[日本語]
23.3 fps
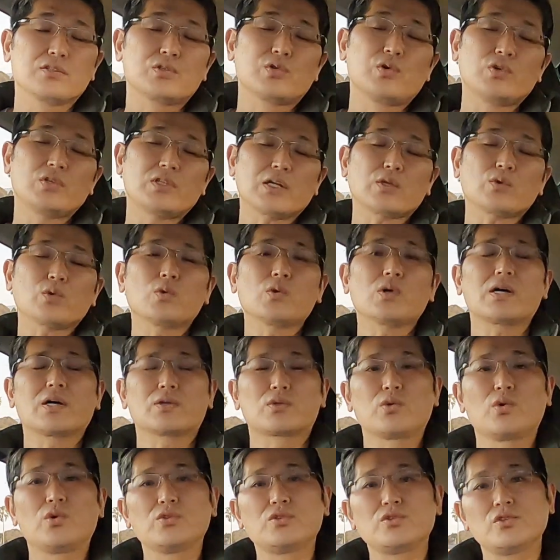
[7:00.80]
そういったところが
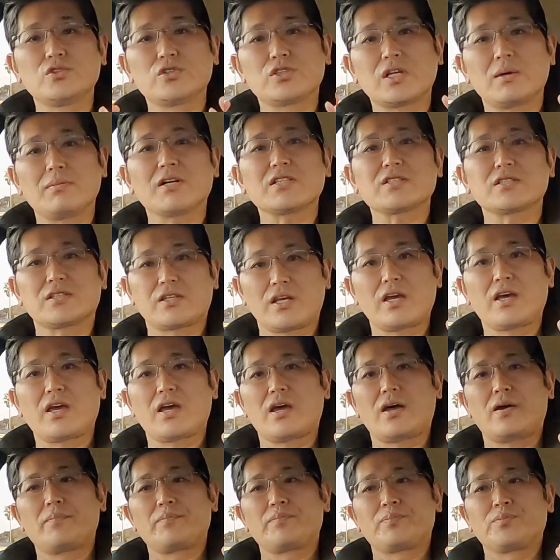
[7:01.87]
導入してまし
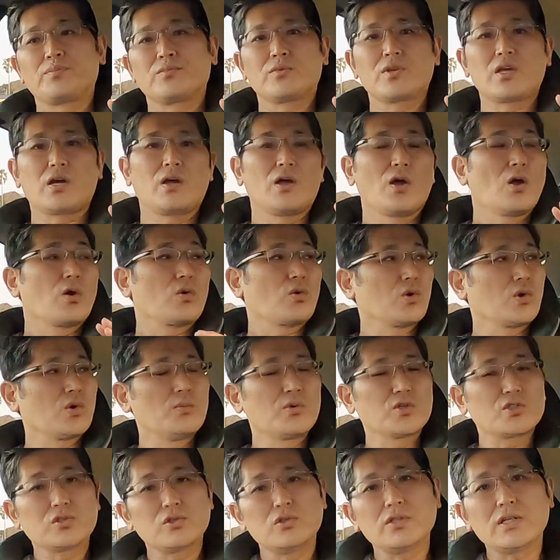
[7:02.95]
て、で、これ
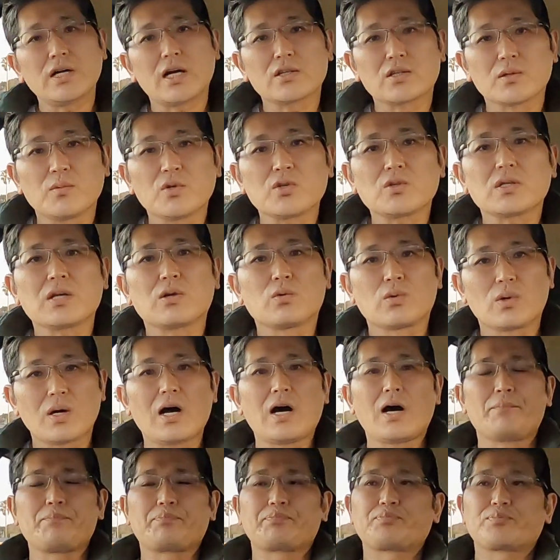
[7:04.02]
面白いなと思ったの
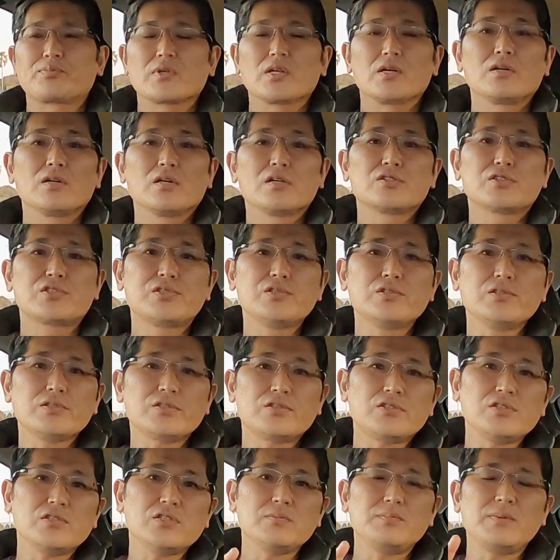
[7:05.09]
が、週
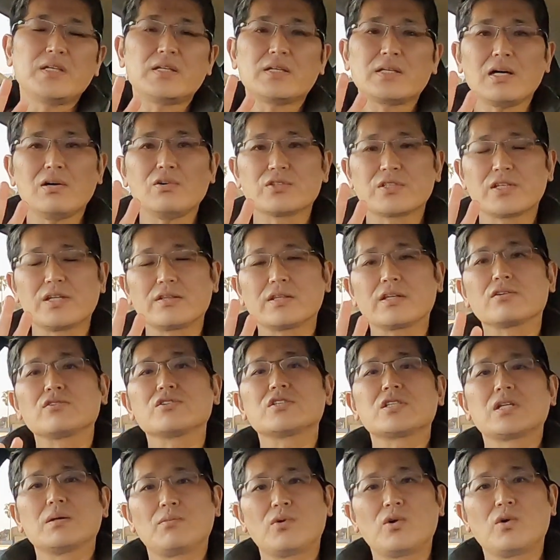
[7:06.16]
休3日を選択
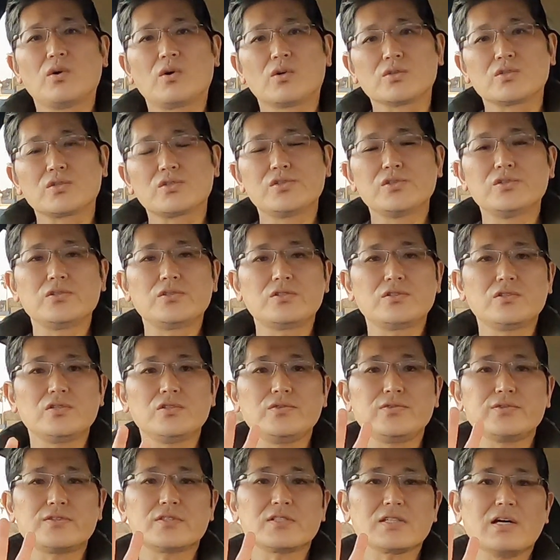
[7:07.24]
しても、週
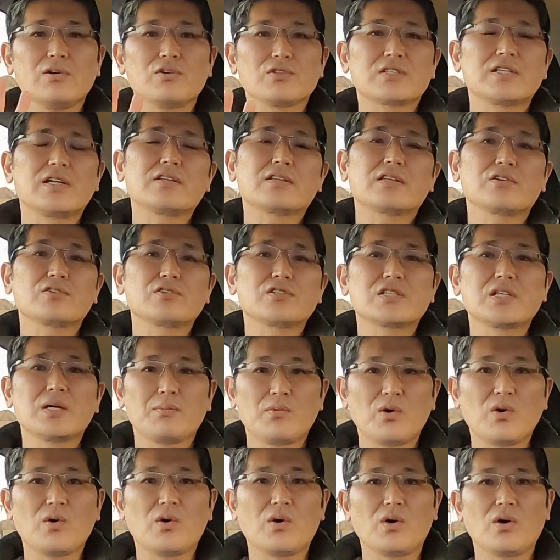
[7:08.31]
休2日を選択して
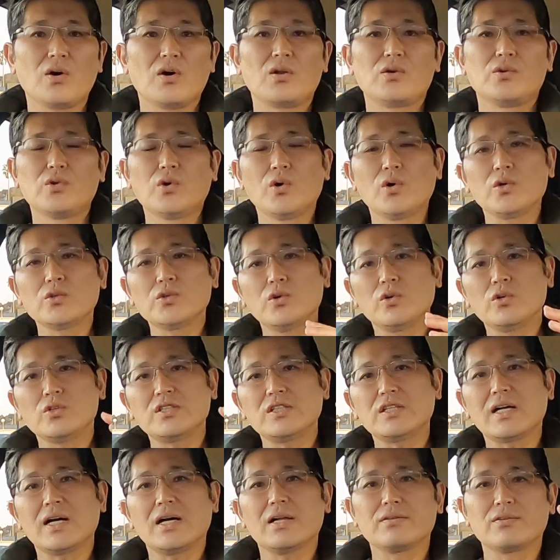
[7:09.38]
も、労働
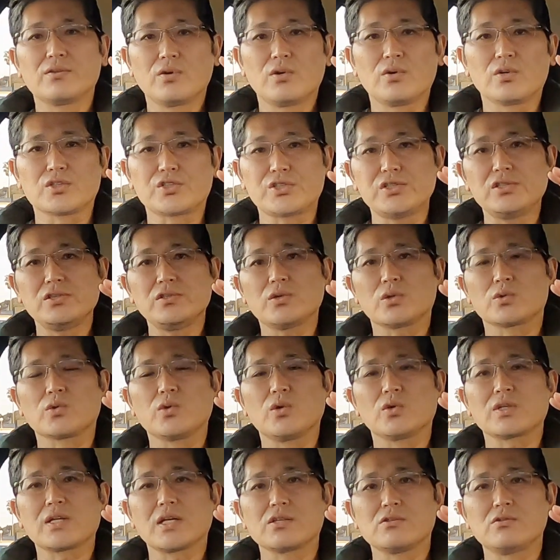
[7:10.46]
時間の週の
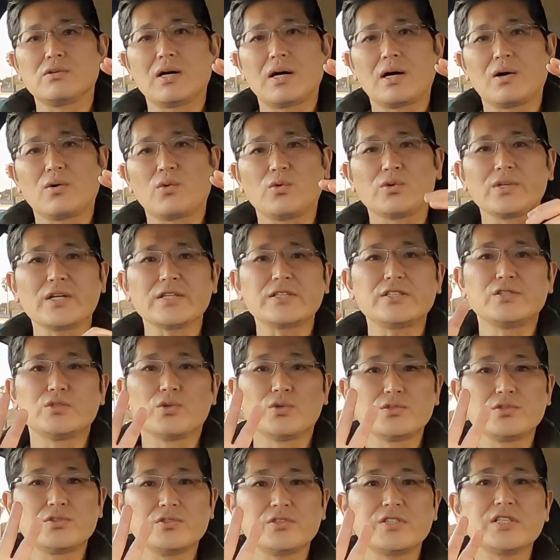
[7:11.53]
トータルは同じ
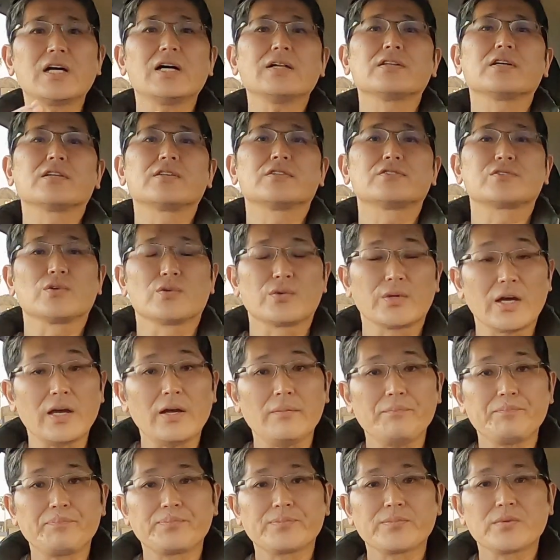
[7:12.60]
40時間なんですよね。